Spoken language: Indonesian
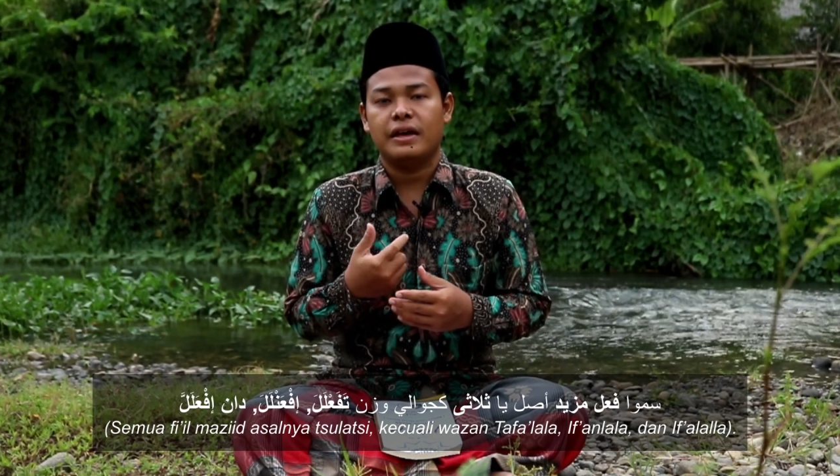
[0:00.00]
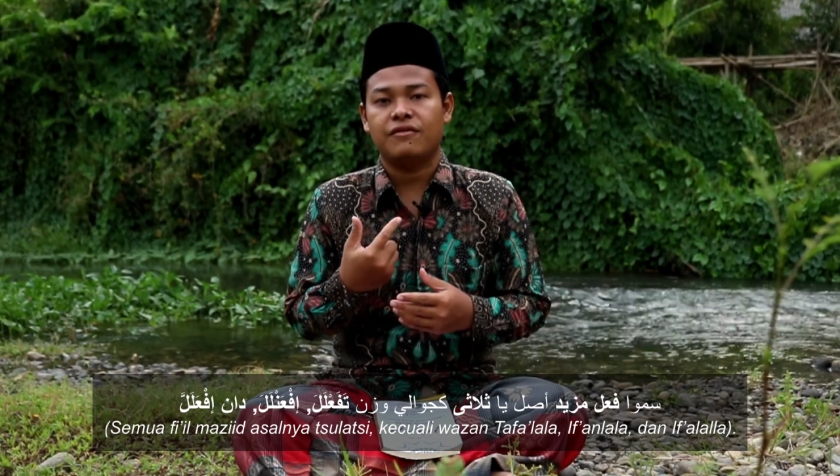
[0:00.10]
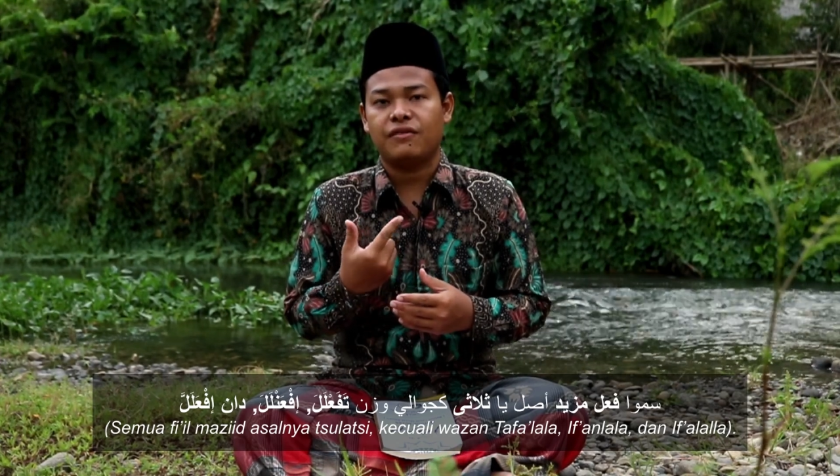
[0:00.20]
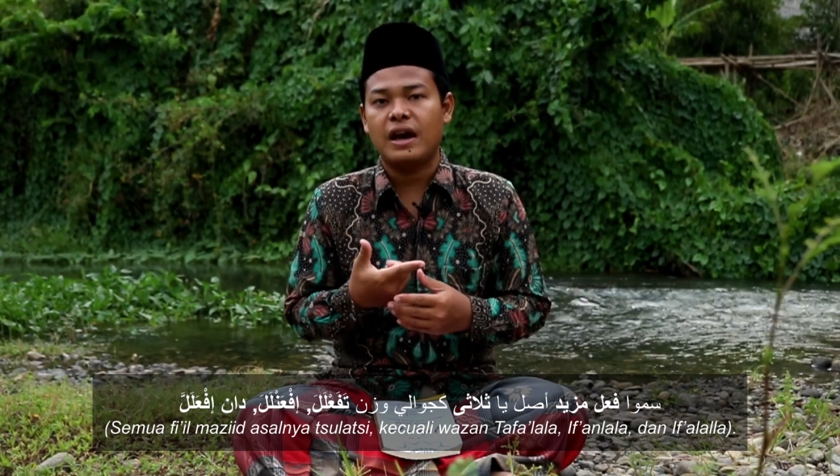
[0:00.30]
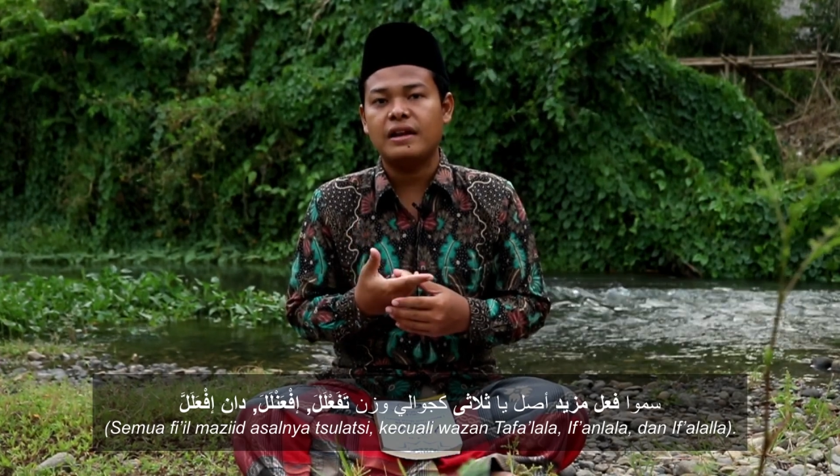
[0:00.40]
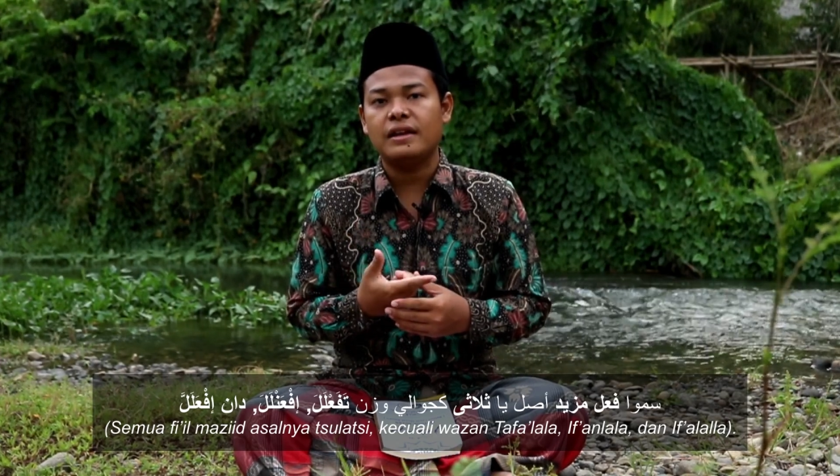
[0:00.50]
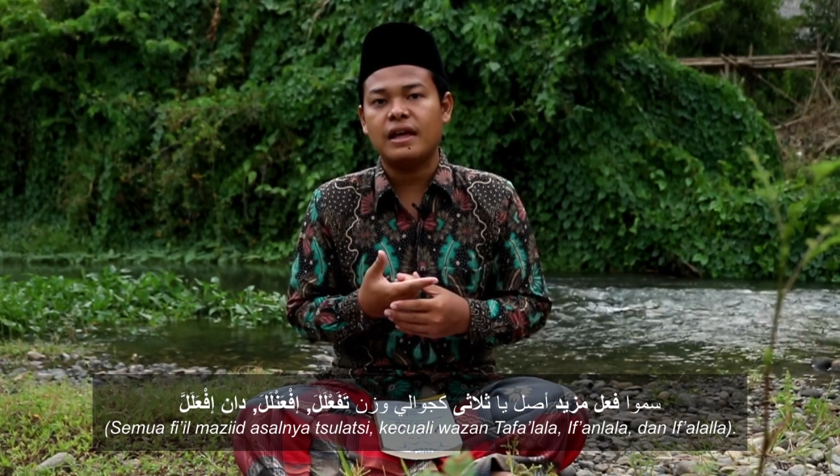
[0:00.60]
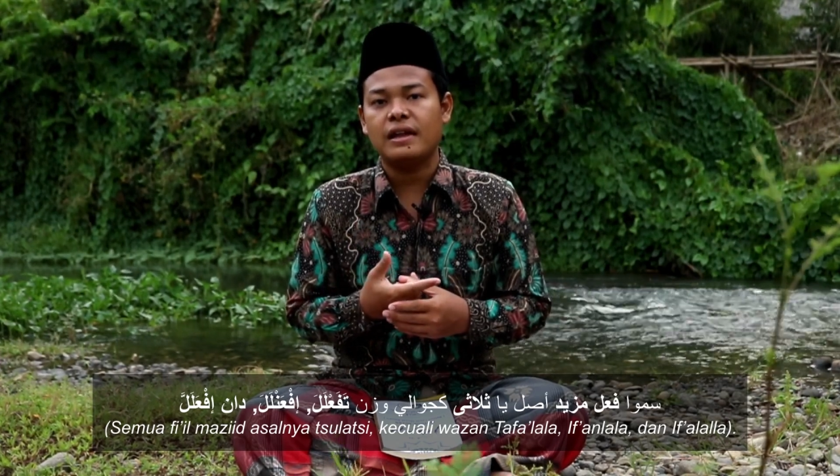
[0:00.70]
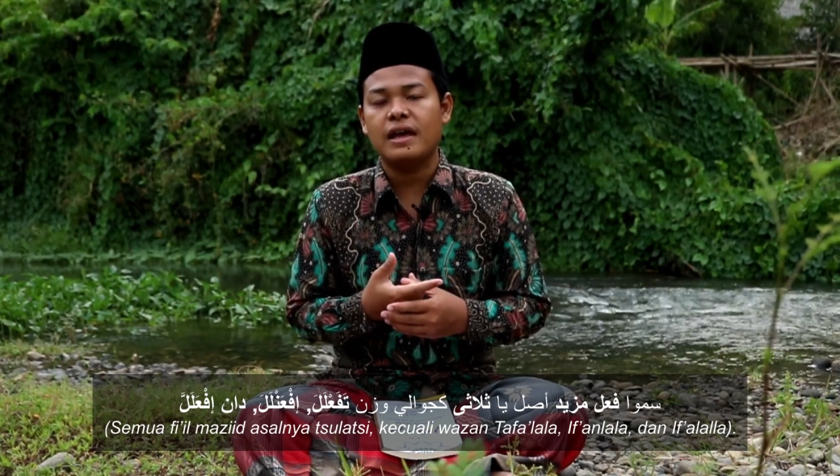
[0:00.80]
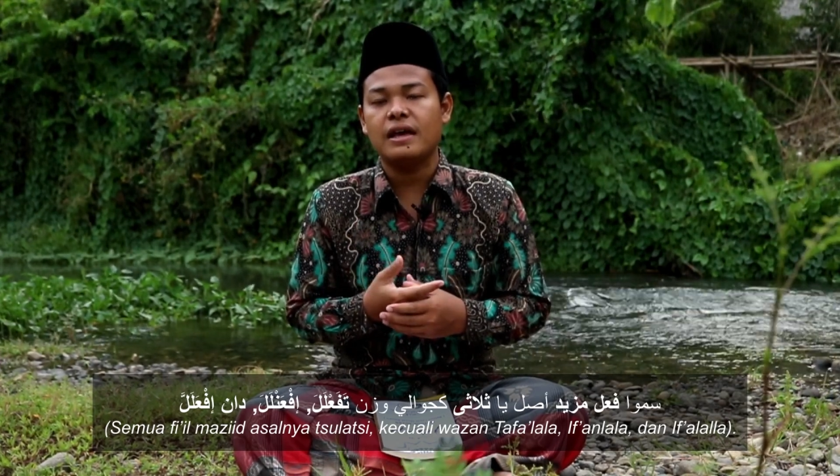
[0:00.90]
if'an
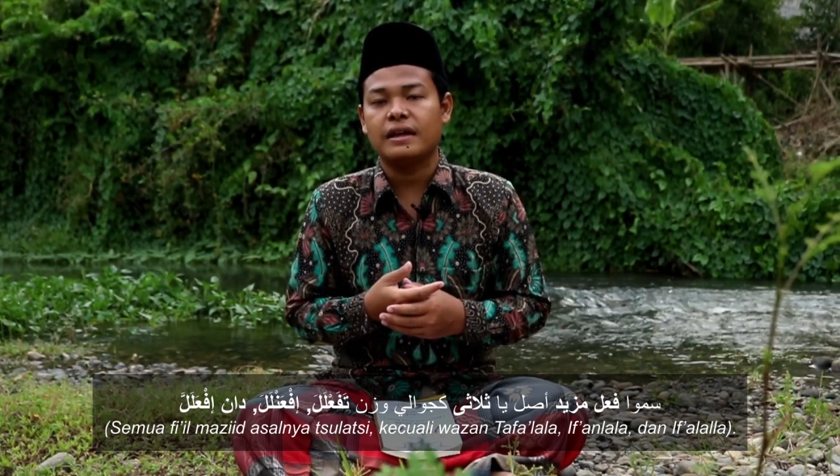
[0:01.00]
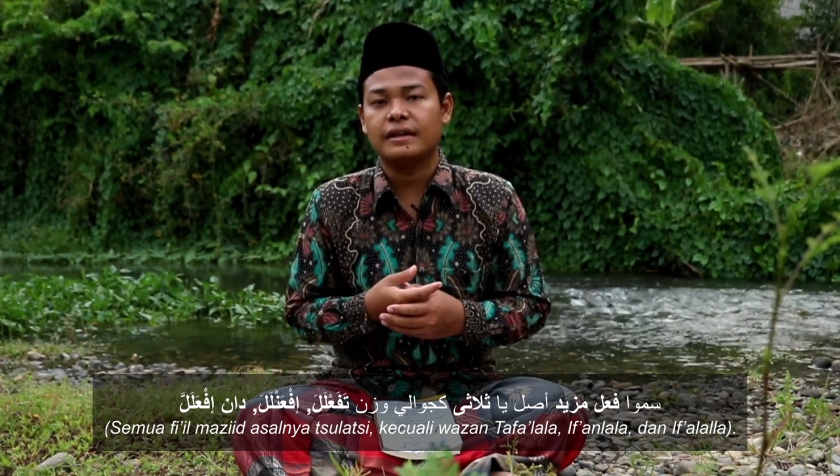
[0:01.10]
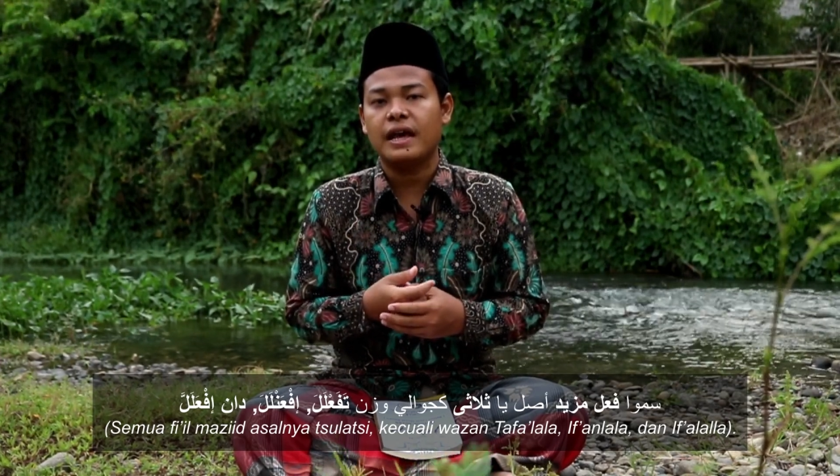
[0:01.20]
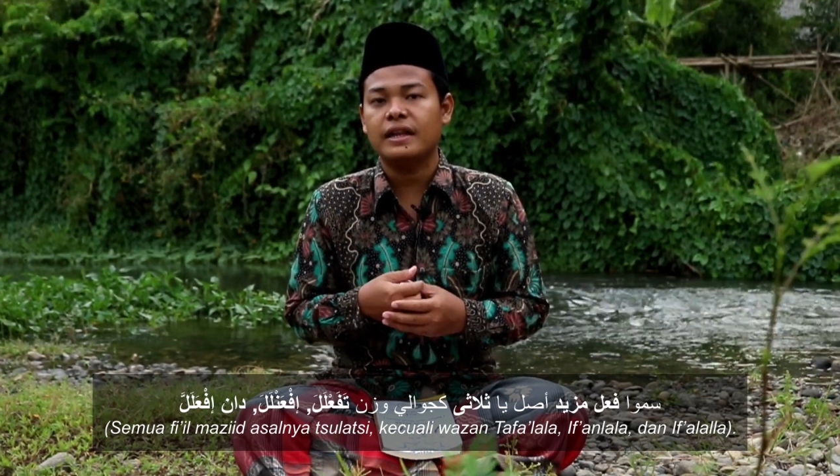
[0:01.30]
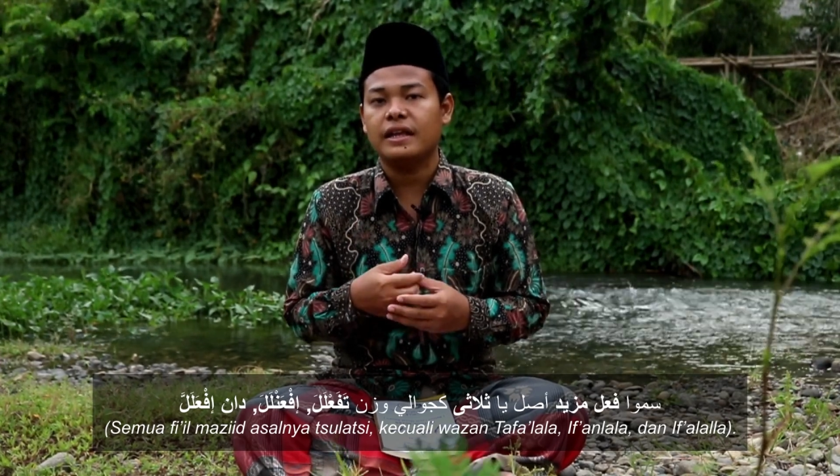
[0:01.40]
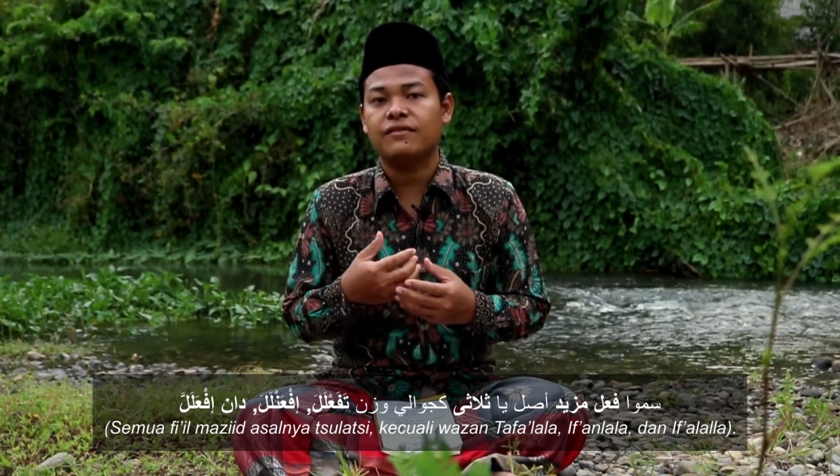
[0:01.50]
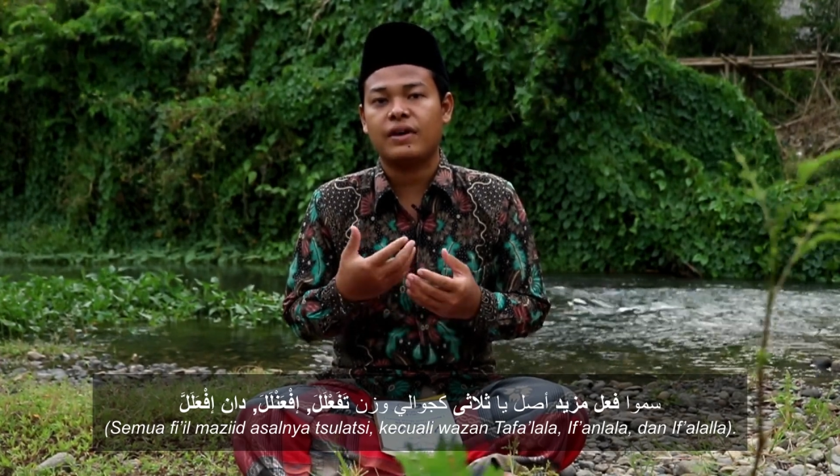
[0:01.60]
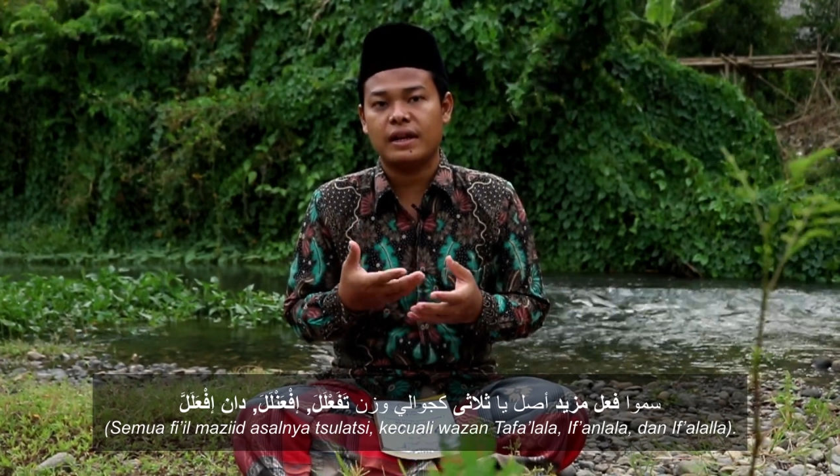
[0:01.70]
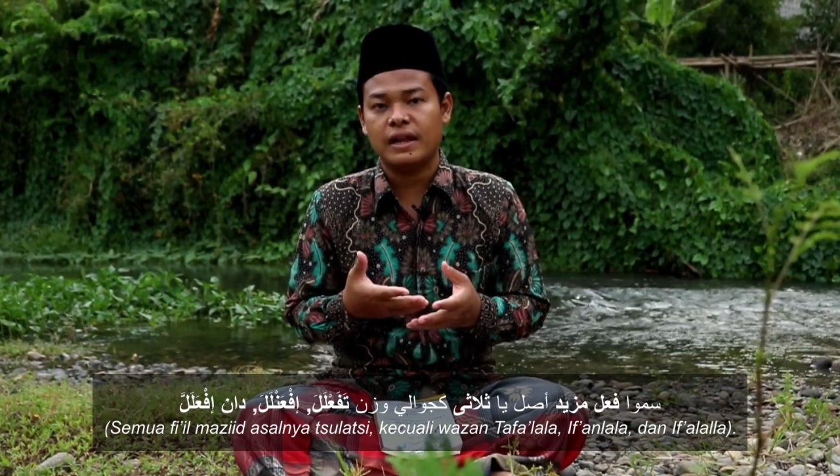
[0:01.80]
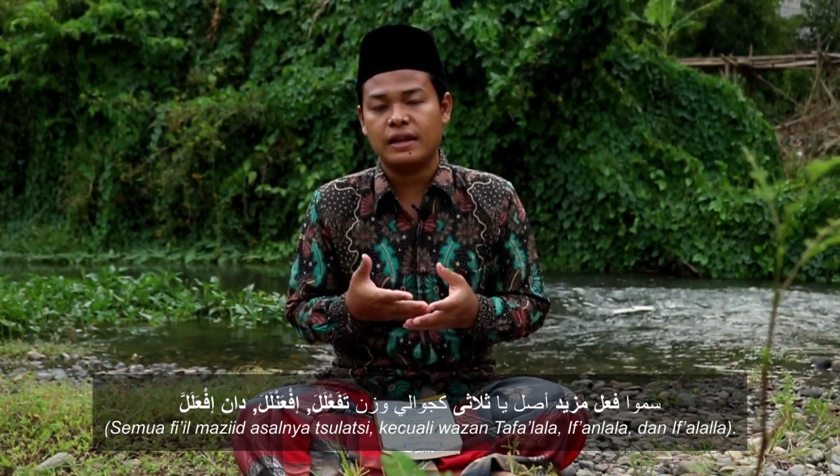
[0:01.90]
lala dan
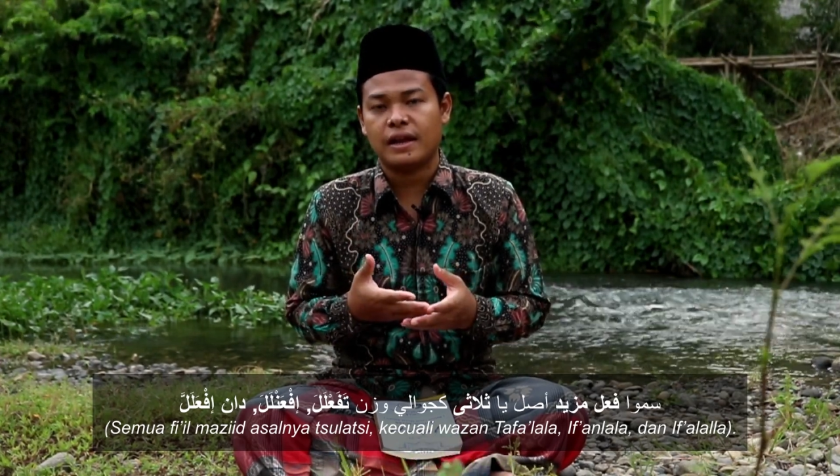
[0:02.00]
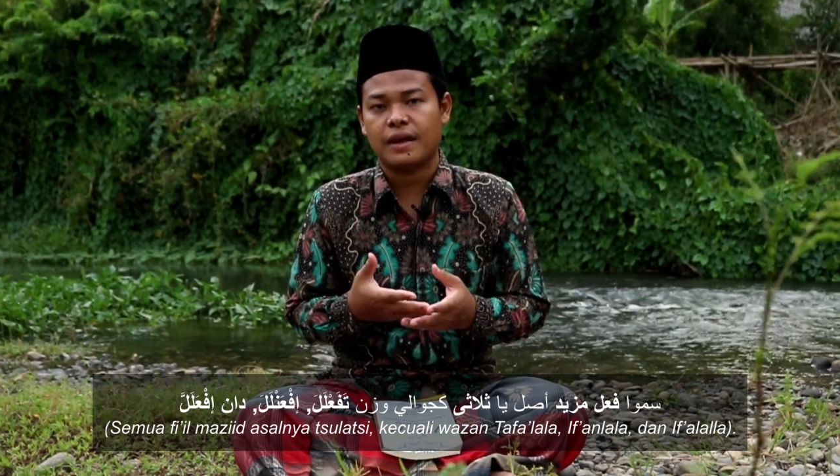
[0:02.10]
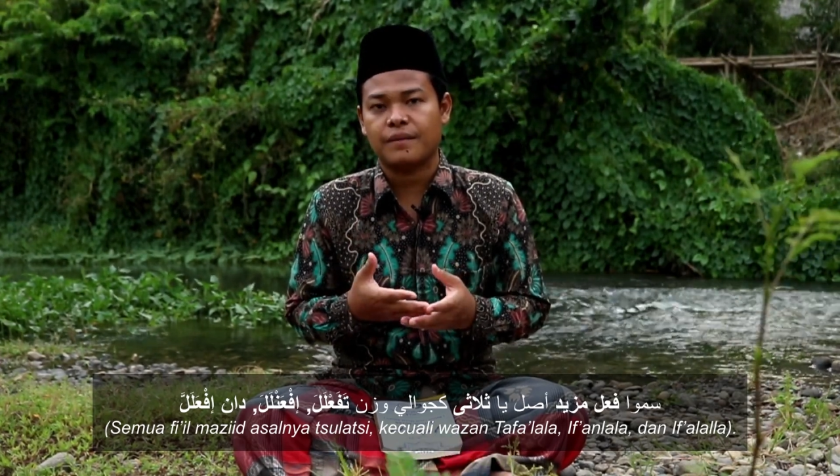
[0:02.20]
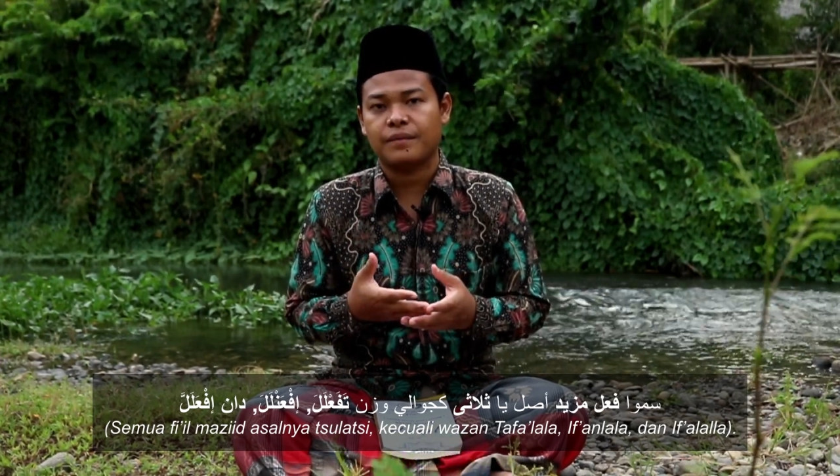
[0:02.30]
if'alala.